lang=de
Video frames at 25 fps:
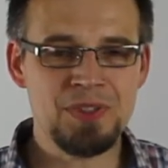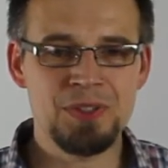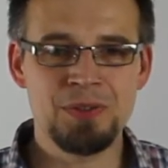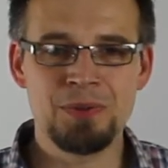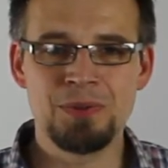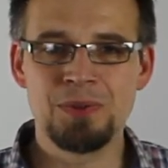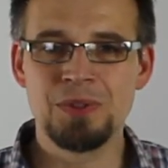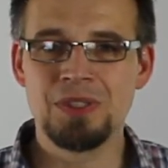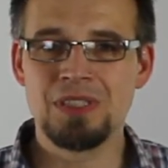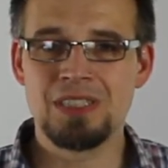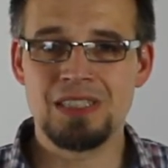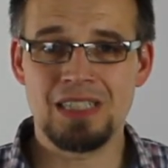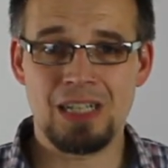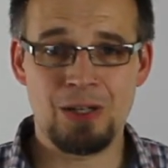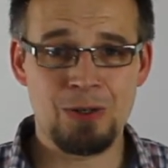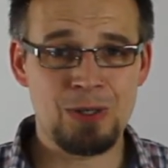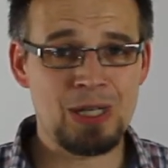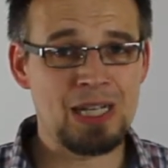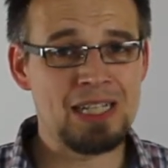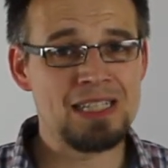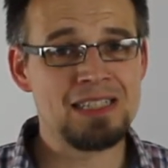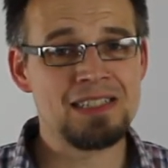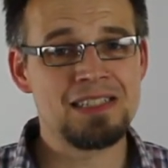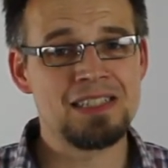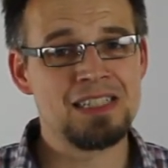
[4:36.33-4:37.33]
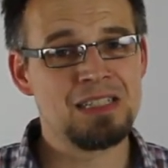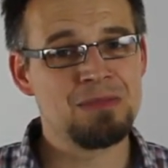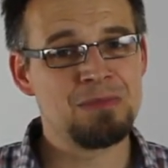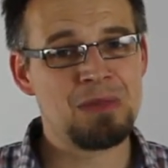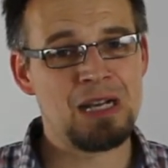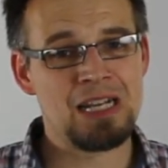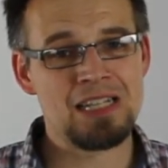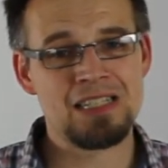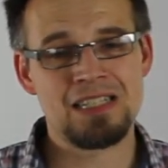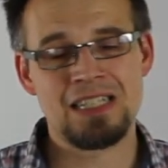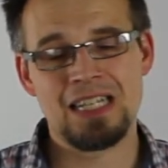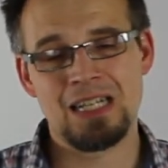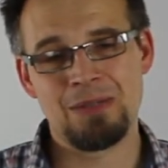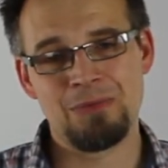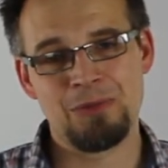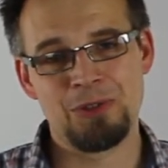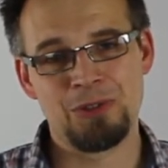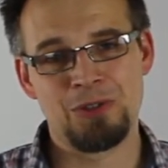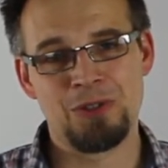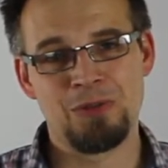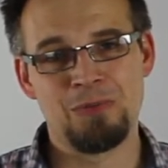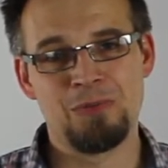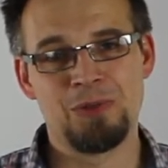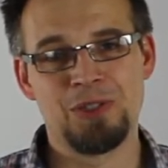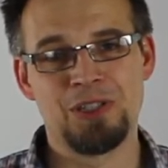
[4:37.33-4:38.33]
Und auch einzelne Maßnahmen in
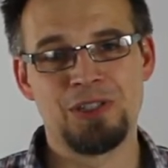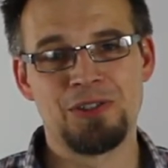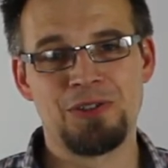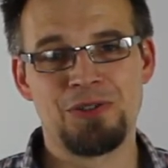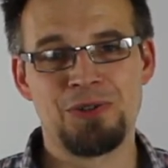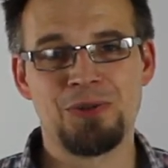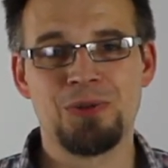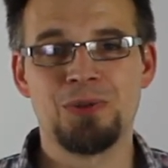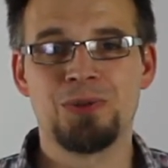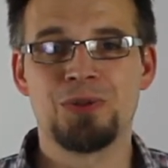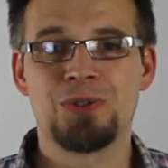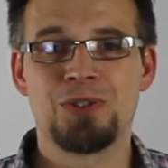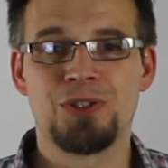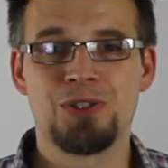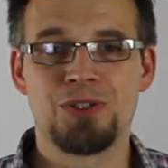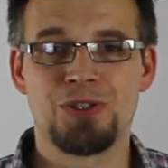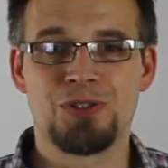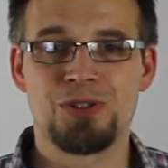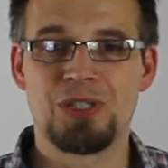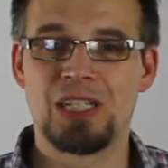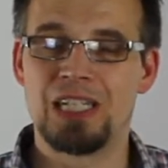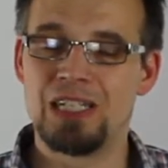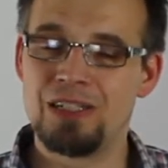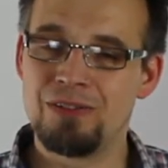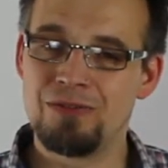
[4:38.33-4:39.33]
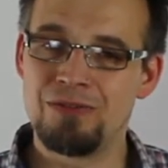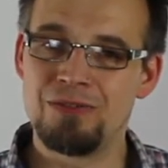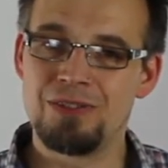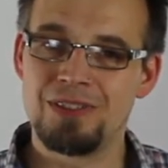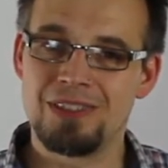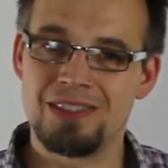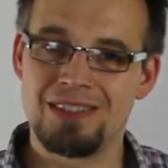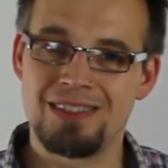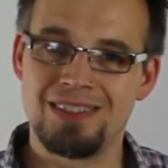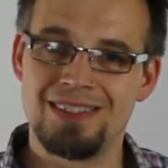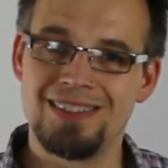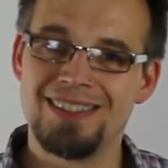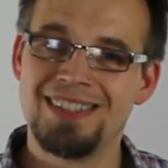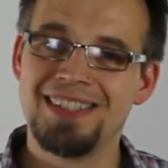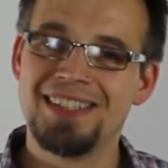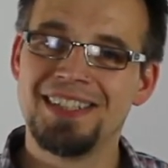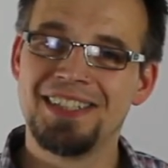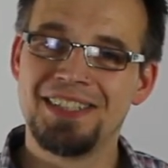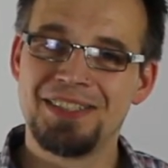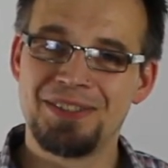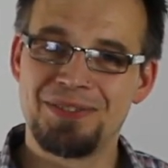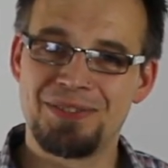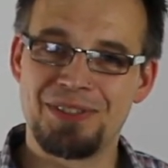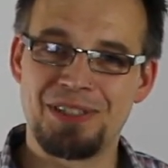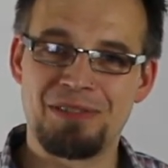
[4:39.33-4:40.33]
Kombination können schon helfen, dass Sie
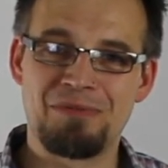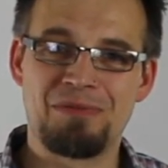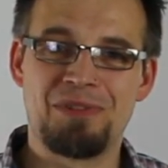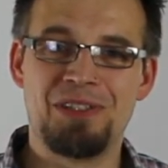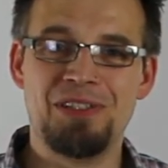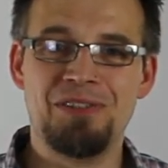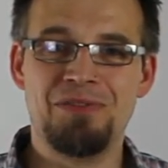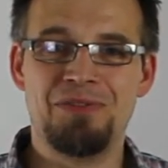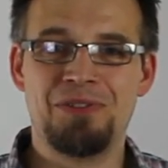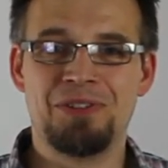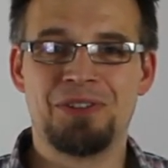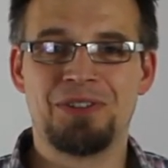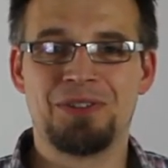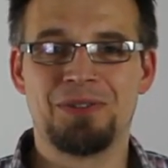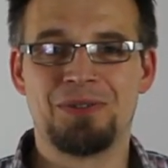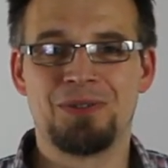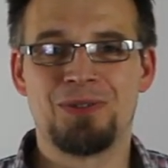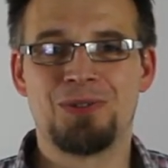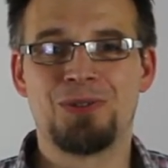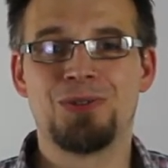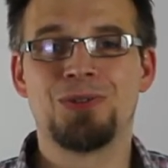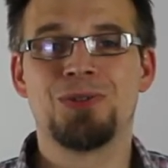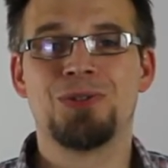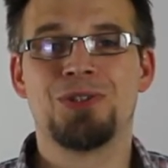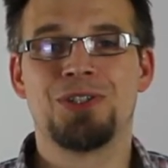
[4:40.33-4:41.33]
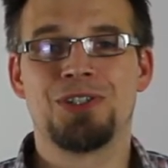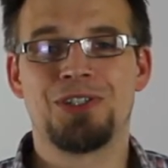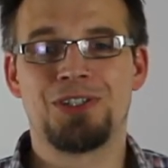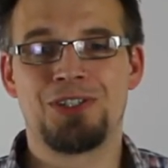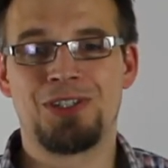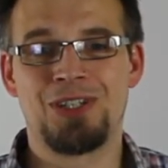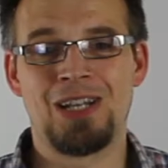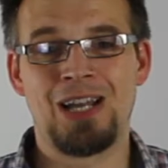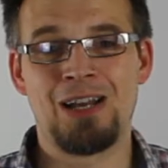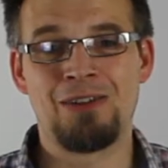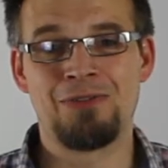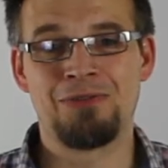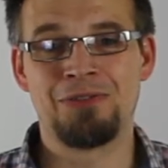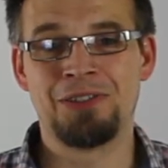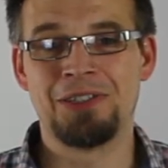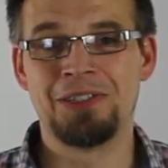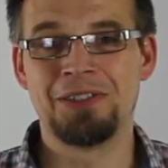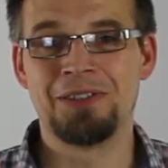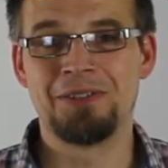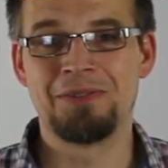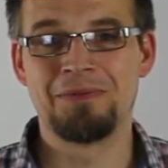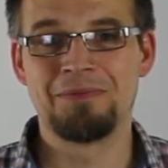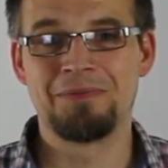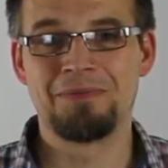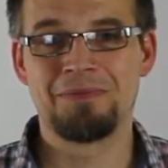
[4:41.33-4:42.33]
zu einem tieferen und gesünderen Schlaf finden.